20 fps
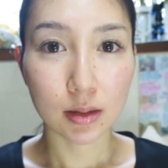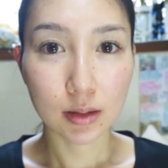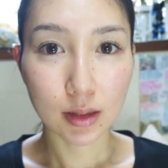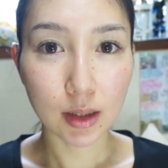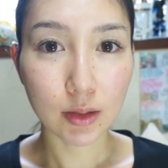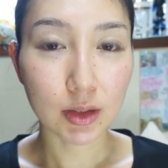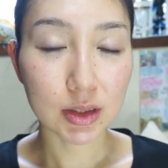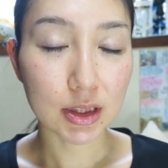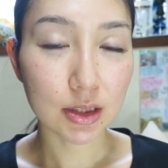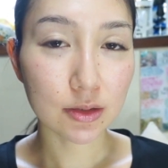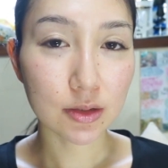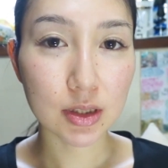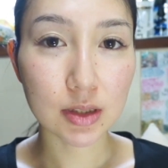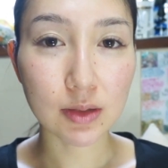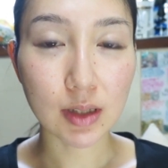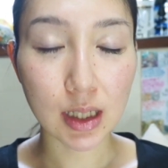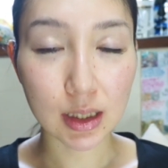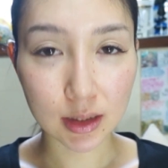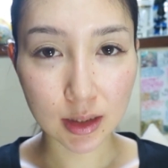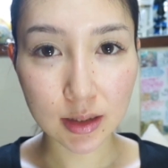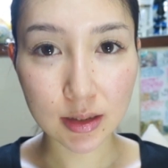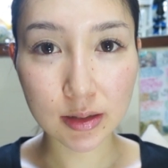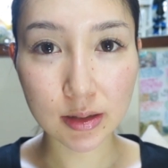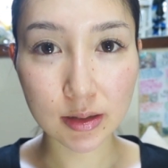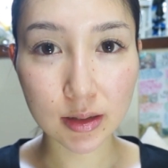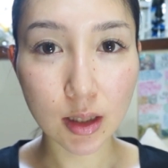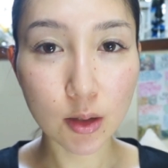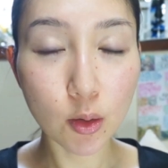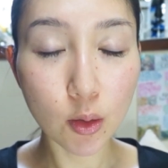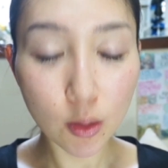で、私は肌
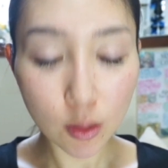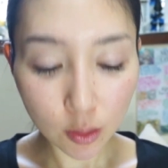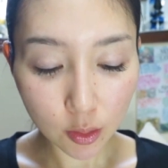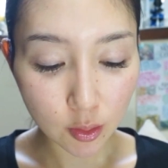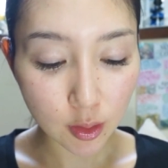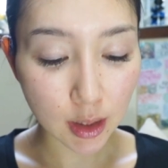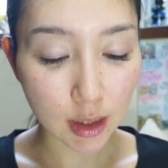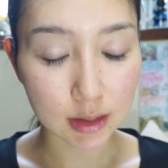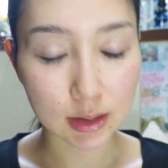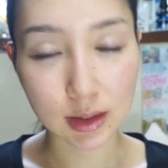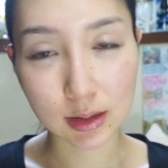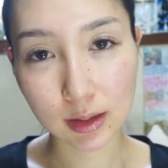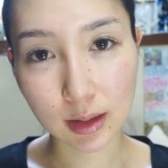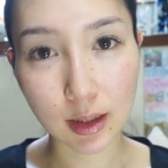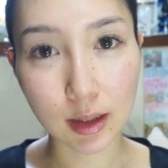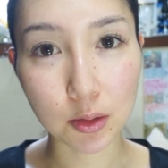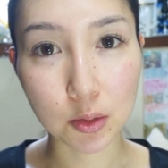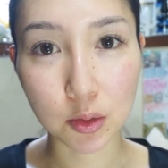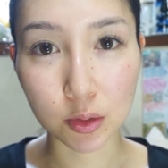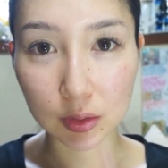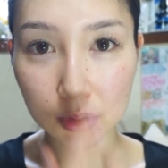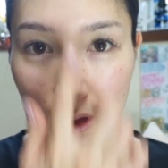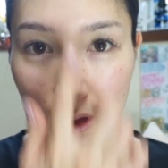質が混合肌で、この